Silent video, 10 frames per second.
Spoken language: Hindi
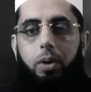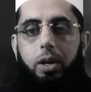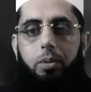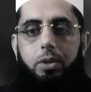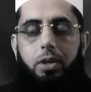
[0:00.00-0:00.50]

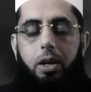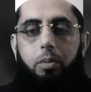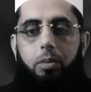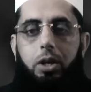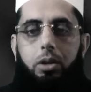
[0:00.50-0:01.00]
अलैहि
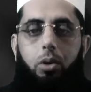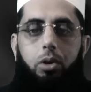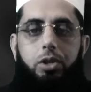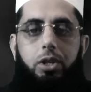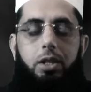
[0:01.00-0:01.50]
वसल्लम की
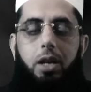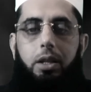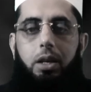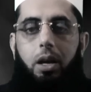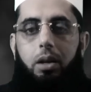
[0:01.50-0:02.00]
दो
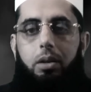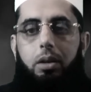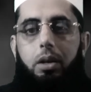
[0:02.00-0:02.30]
शहज़ादियाँ